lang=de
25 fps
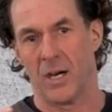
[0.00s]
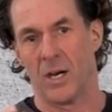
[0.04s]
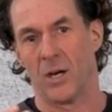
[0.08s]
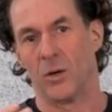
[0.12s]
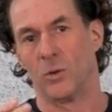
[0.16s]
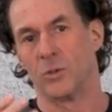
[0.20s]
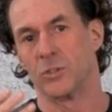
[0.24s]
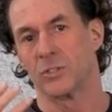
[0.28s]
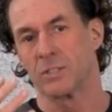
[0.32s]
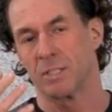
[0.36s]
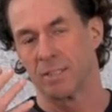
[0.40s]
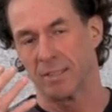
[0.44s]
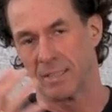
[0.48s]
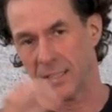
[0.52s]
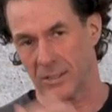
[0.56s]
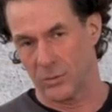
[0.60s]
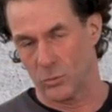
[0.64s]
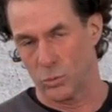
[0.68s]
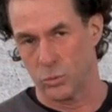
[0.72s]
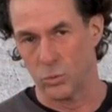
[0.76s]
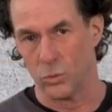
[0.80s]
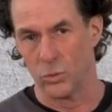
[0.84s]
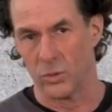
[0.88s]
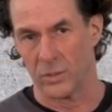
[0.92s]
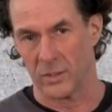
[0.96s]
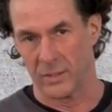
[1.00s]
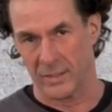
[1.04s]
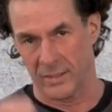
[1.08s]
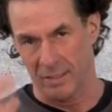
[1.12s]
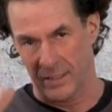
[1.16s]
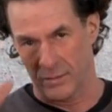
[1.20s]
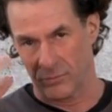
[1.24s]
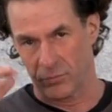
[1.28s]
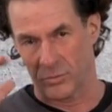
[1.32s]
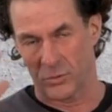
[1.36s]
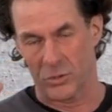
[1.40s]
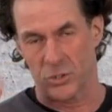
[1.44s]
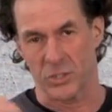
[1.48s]
aus der Natur, in
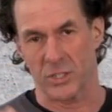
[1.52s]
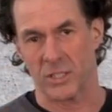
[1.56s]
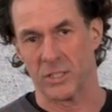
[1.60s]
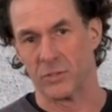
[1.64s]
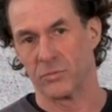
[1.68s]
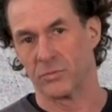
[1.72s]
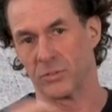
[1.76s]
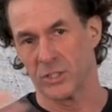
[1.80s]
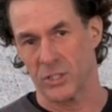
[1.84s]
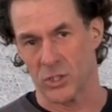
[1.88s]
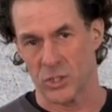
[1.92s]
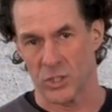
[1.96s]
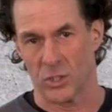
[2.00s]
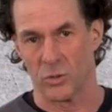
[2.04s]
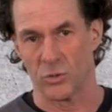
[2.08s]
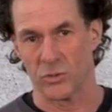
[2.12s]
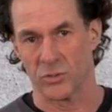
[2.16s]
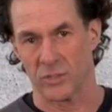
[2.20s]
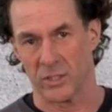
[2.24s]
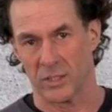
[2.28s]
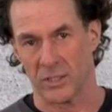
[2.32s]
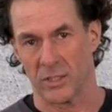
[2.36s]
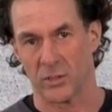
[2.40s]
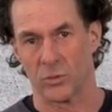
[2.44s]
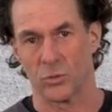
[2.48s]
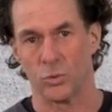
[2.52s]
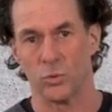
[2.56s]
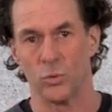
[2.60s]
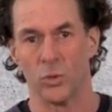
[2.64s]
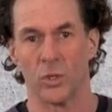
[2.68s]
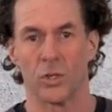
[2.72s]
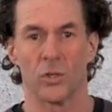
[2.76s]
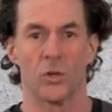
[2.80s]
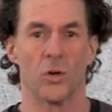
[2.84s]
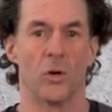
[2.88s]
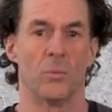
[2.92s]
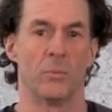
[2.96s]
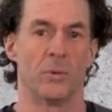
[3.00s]
Anführungsstrich frisch aus der
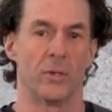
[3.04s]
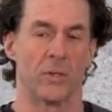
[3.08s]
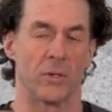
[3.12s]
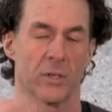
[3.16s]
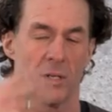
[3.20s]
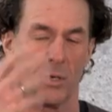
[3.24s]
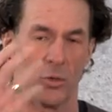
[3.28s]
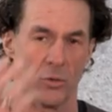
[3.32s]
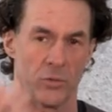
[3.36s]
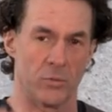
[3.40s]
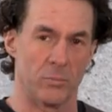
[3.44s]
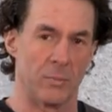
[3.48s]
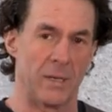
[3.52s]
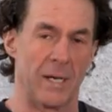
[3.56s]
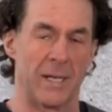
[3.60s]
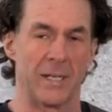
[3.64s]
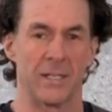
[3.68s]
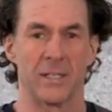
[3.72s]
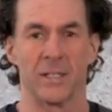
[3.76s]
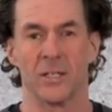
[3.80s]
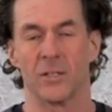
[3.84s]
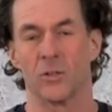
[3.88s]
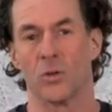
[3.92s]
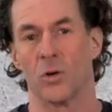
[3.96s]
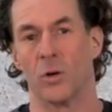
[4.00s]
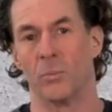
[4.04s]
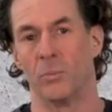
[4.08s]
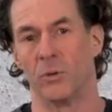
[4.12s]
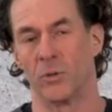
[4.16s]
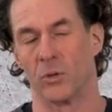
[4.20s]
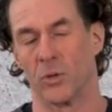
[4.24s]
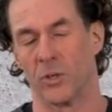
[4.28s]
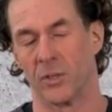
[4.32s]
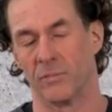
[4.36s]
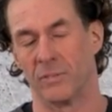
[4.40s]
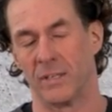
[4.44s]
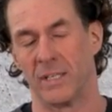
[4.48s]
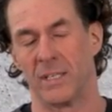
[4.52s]
Natur kommen oder aus dem Handel kommen
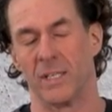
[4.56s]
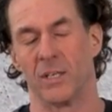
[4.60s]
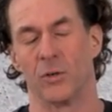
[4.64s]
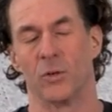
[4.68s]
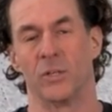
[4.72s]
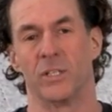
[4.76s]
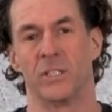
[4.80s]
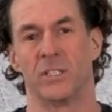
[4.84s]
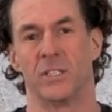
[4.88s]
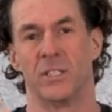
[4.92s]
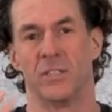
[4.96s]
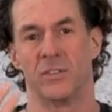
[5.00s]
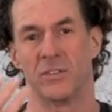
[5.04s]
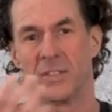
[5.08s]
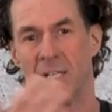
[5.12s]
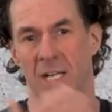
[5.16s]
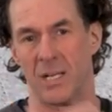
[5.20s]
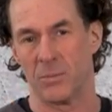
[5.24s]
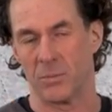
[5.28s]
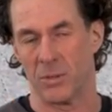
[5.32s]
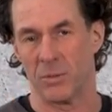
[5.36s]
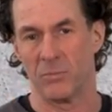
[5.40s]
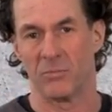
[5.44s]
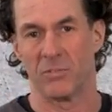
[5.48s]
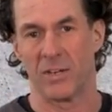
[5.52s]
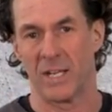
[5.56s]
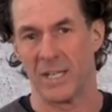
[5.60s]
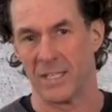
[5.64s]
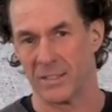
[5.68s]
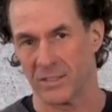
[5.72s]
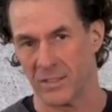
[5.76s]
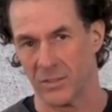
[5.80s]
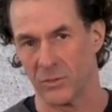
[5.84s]
oder wenn ihr euch die selber im Wald